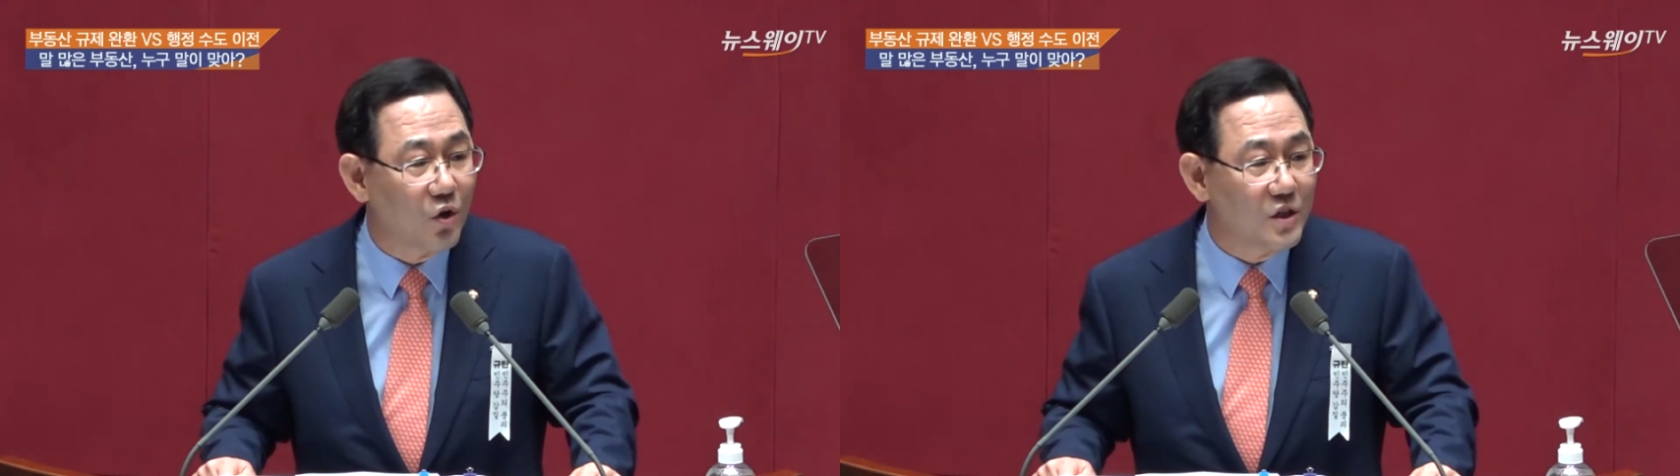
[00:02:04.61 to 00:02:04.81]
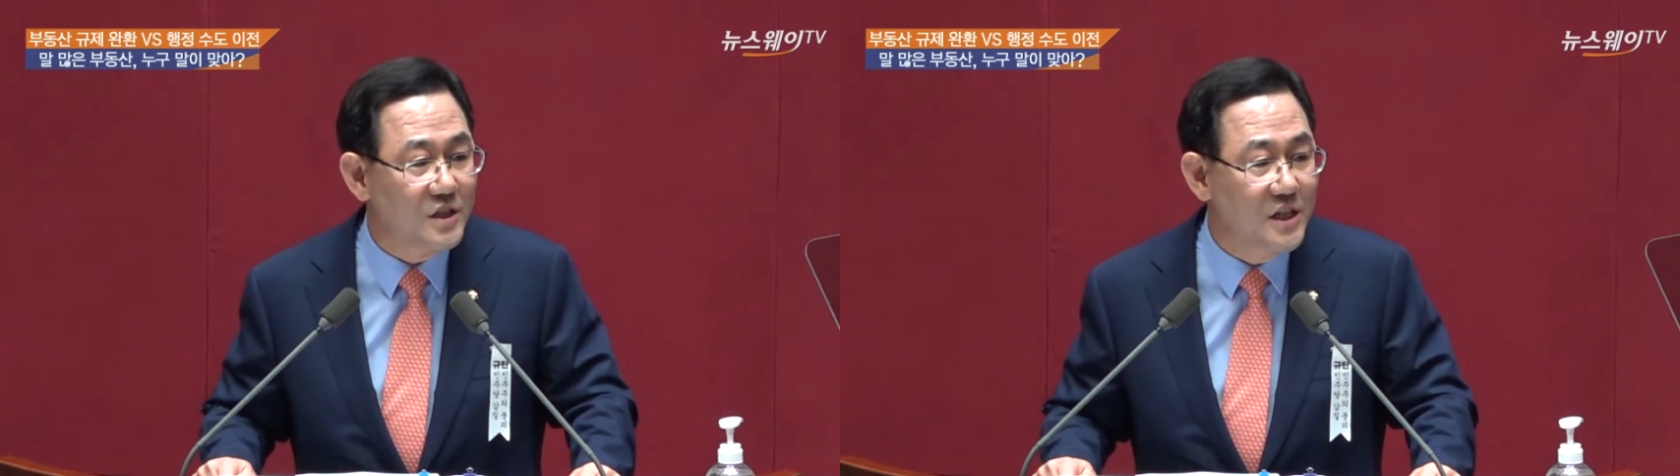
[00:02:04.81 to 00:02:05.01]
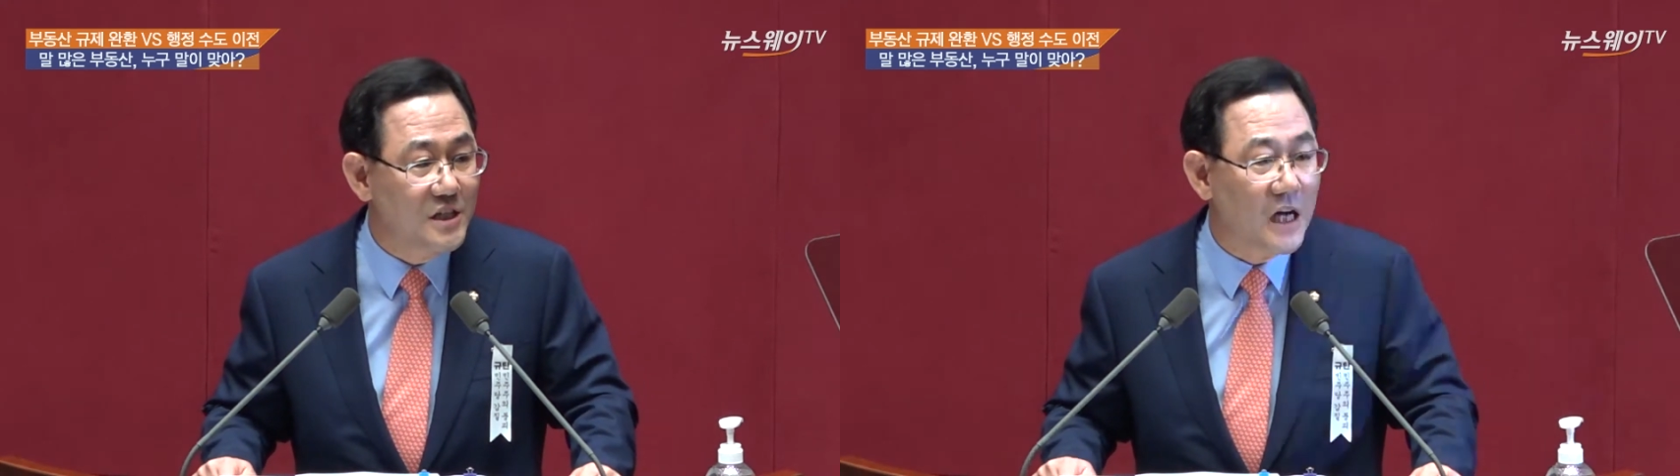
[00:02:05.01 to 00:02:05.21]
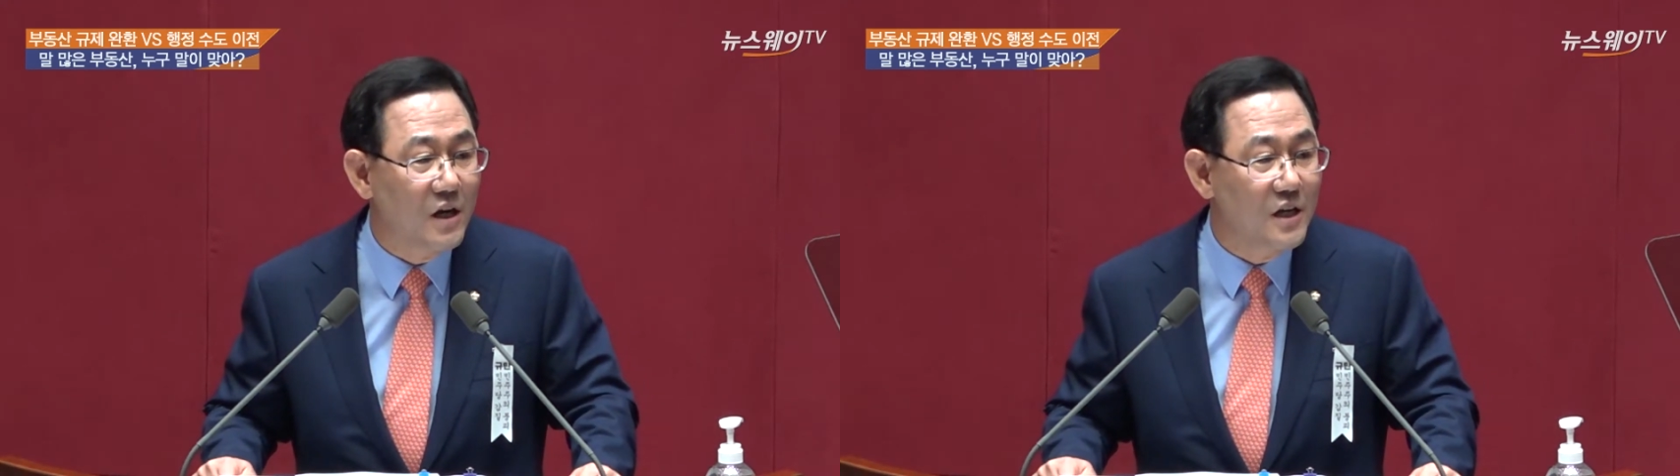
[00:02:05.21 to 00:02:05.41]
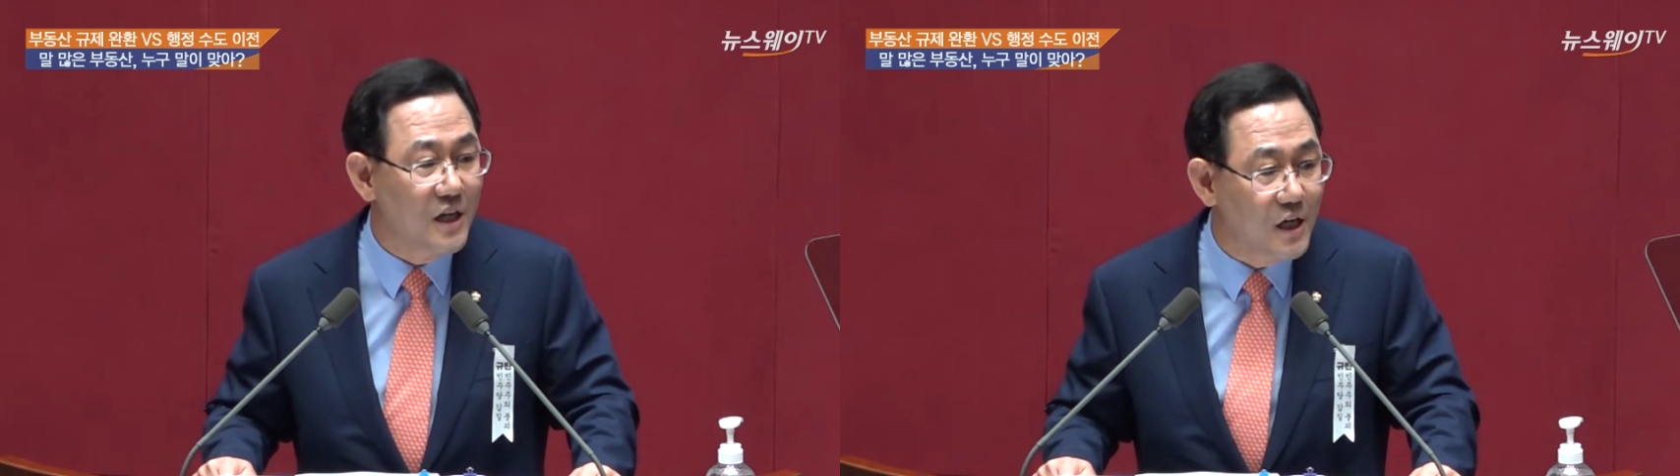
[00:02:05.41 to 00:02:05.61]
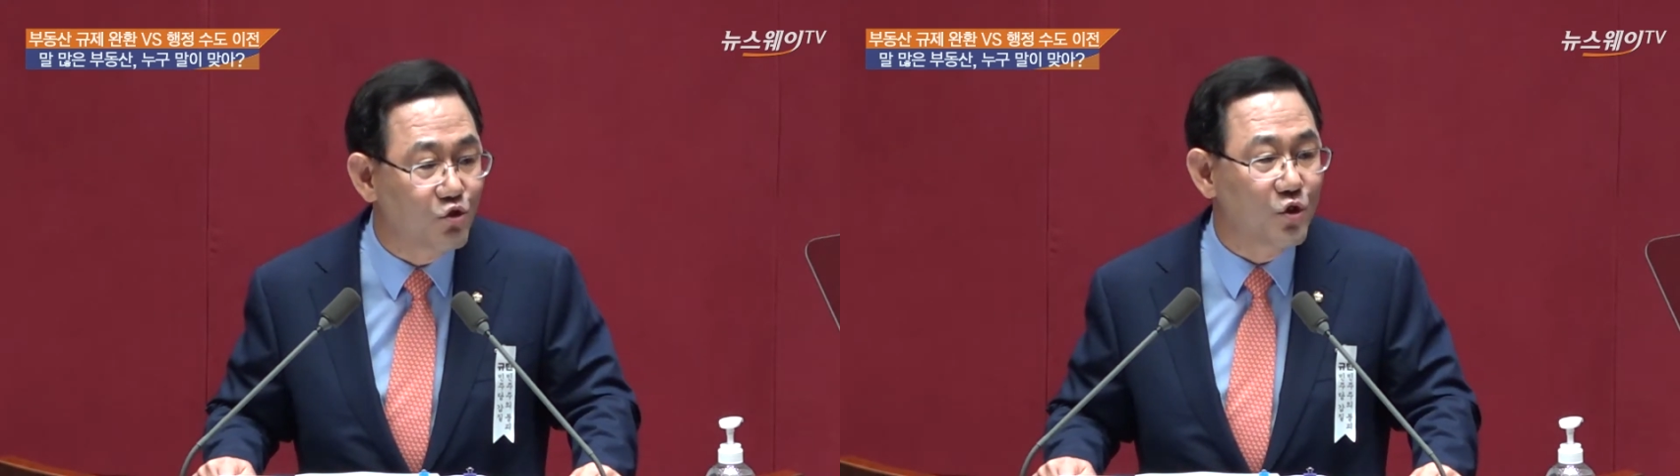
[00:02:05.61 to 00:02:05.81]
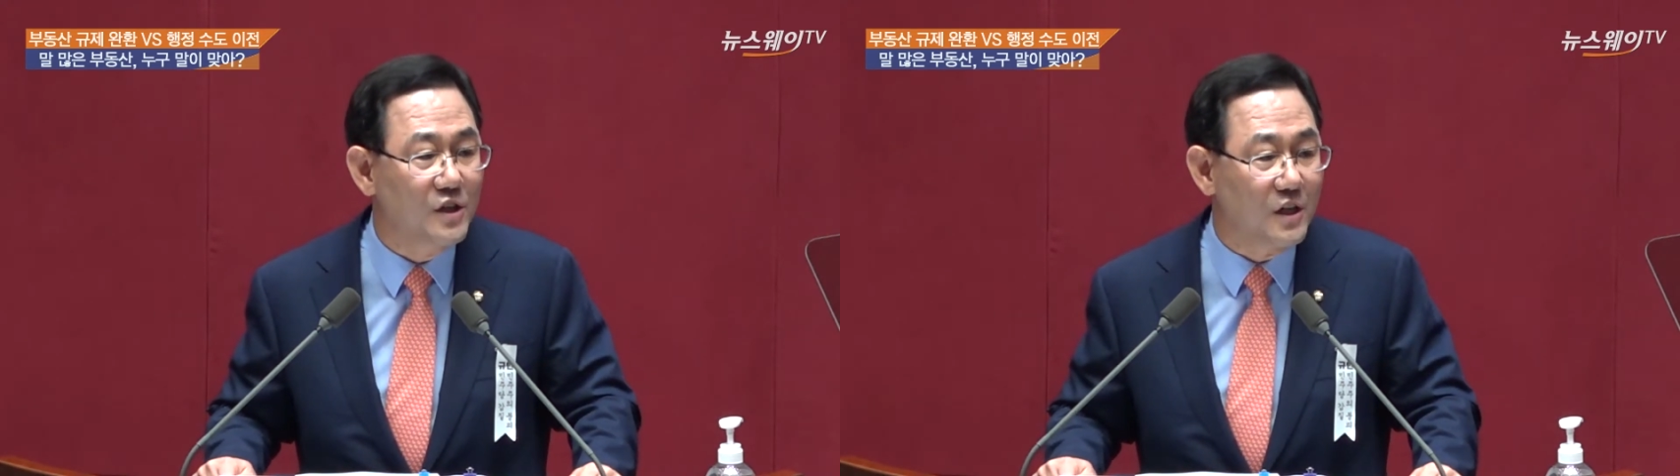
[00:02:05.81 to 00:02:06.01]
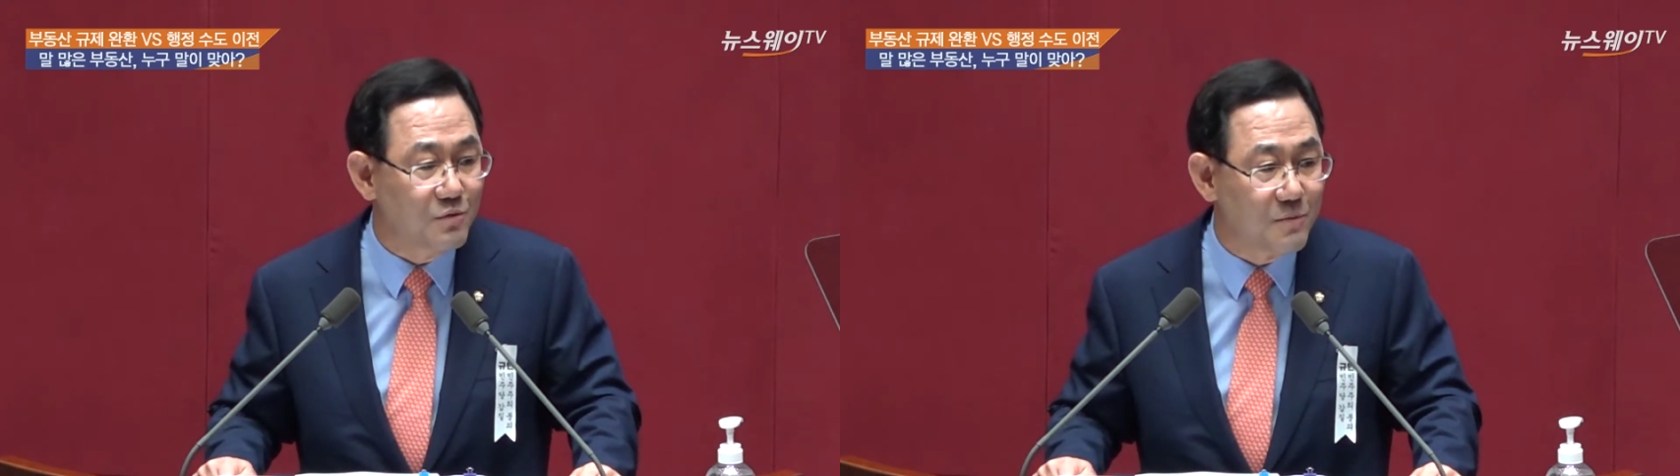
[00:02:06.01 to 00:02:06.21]
시장을 이길
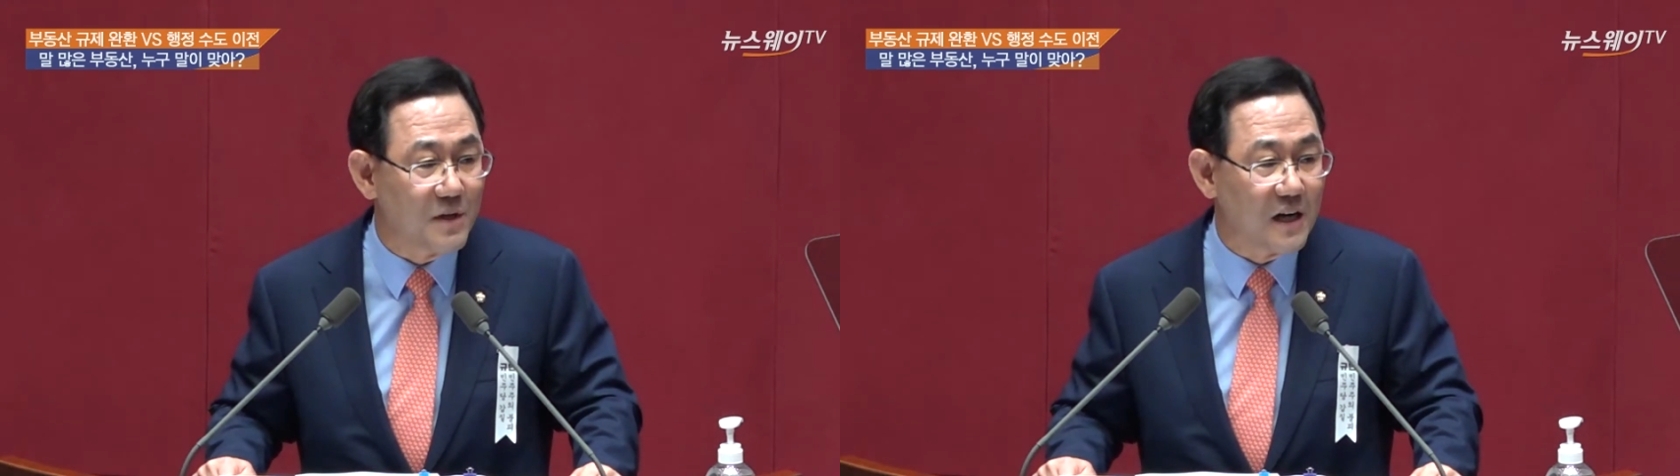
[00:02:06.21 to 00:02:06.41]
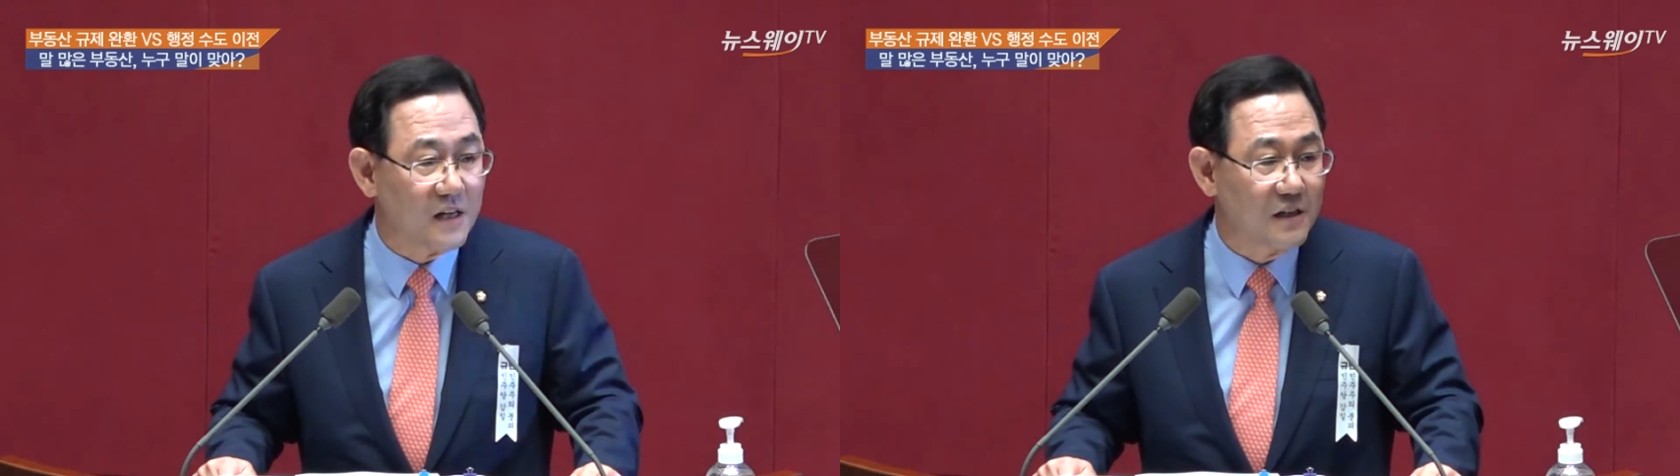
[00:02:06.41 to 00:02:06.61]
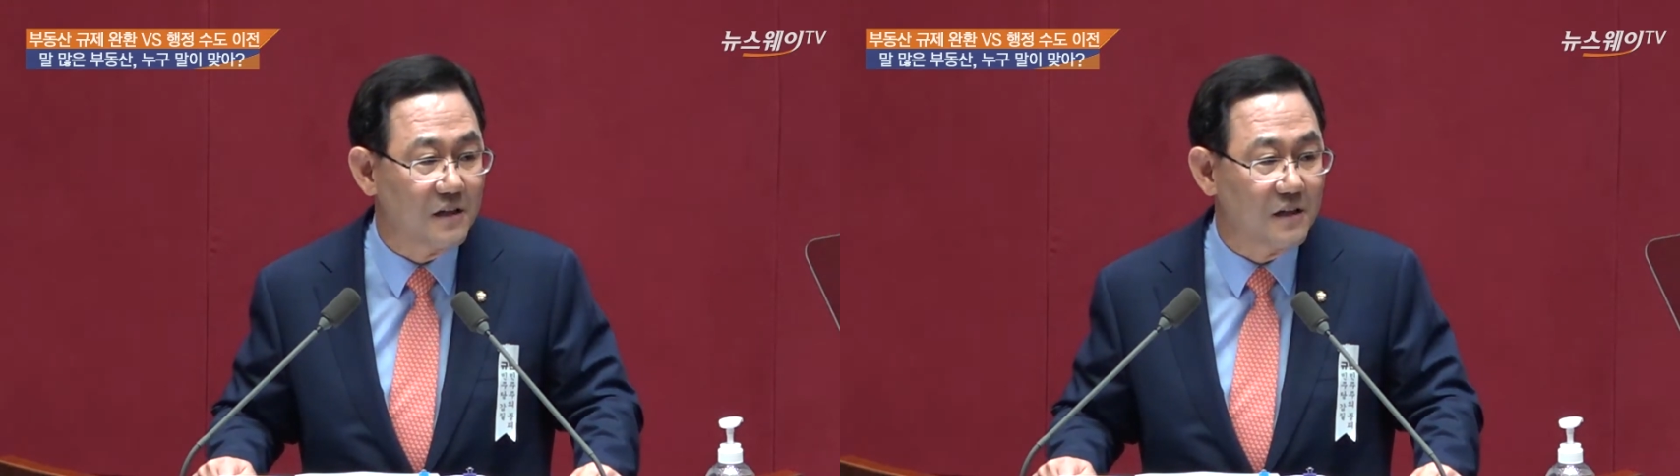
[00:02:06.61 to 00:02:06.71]
수는 없습니다.